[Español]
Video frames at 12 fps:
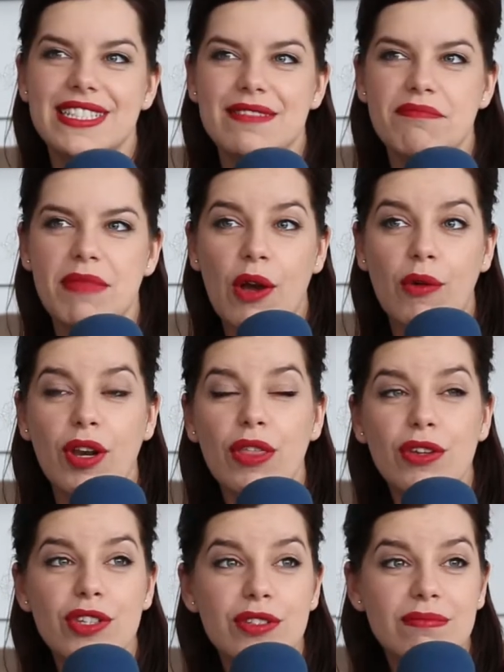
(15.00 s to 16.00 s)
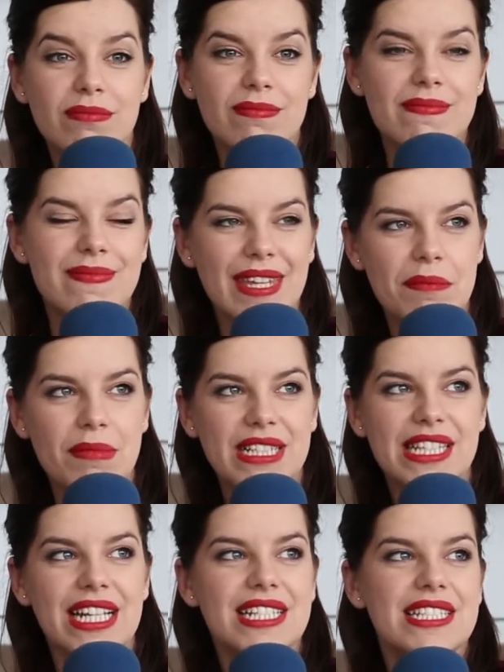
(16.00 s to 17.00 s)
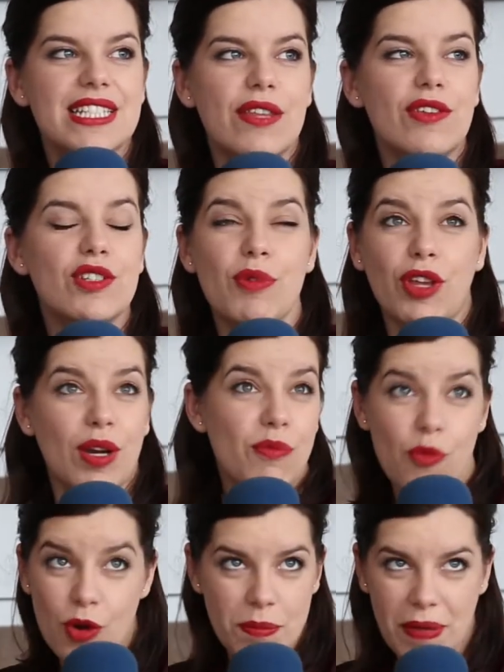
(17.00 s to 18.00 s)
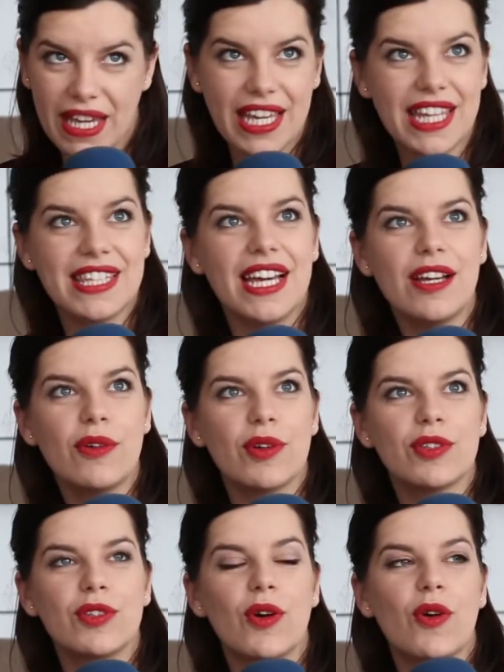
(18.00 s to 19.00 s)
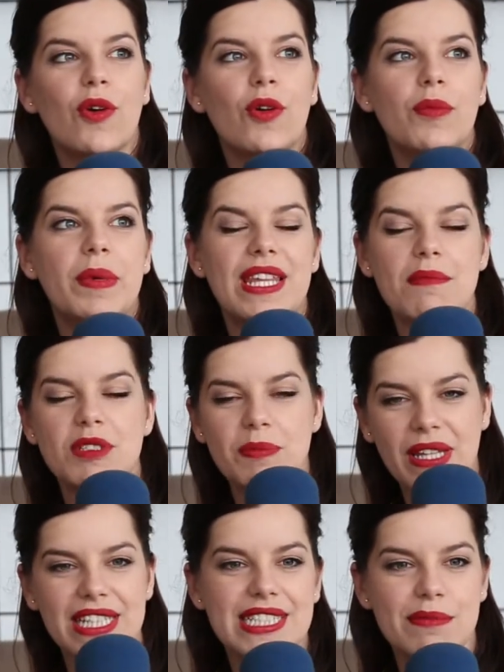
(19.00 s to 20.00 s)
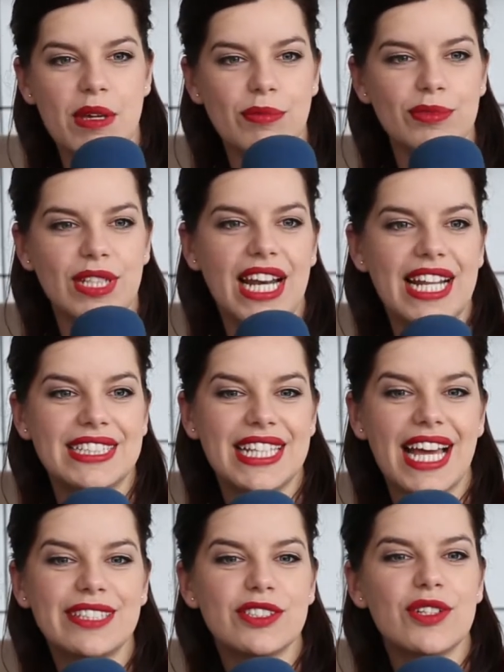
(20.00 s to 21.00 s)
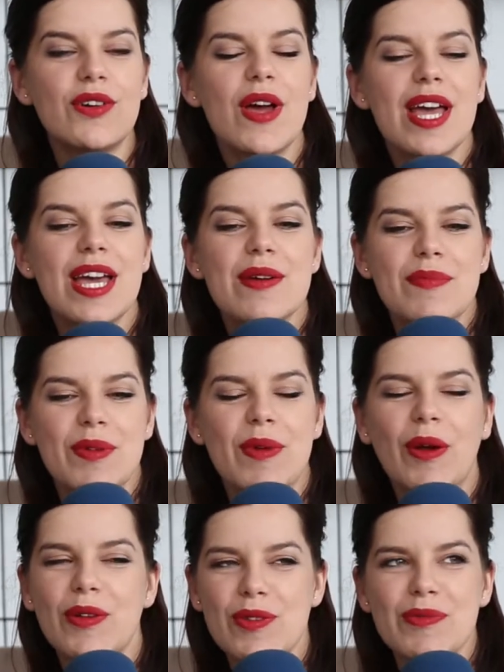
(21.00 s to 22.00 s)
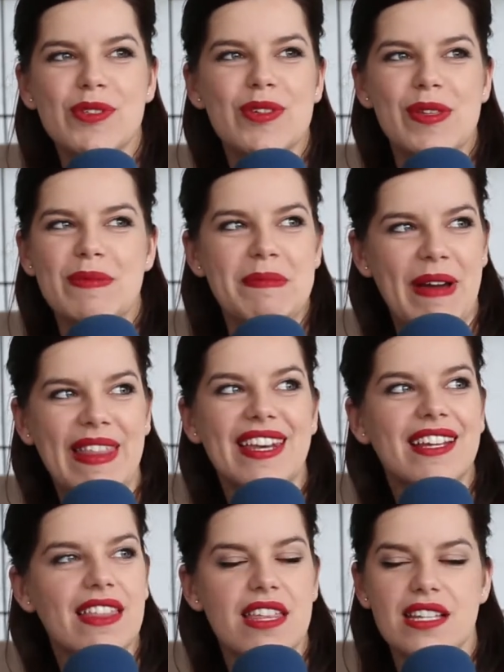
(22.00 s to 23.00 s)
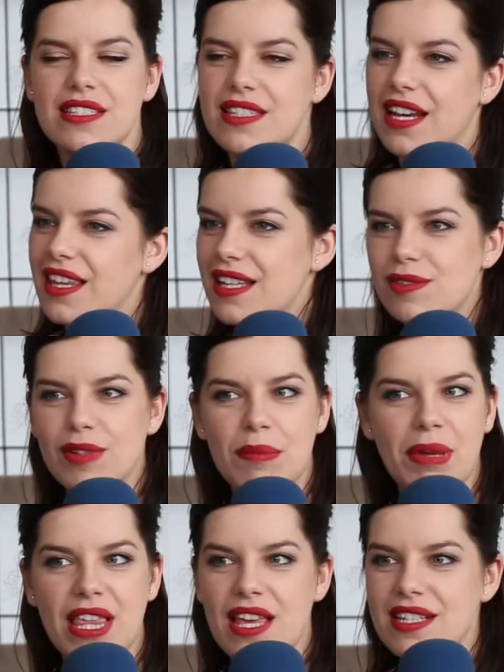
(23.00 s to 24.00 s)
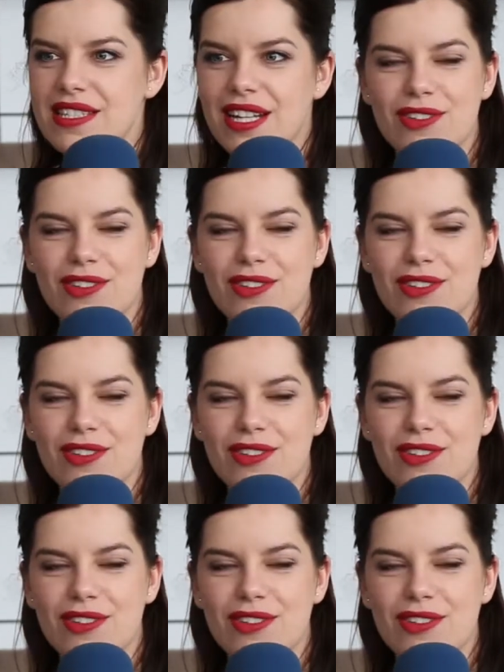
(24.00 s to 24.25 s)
me acuerdo más que las sensaciones, porque era muy pequeña cuando pedí a mis padres que me apuntaran a teatro, pero me acuerdo mucho de mi madre que decía, esta niña es una payasa,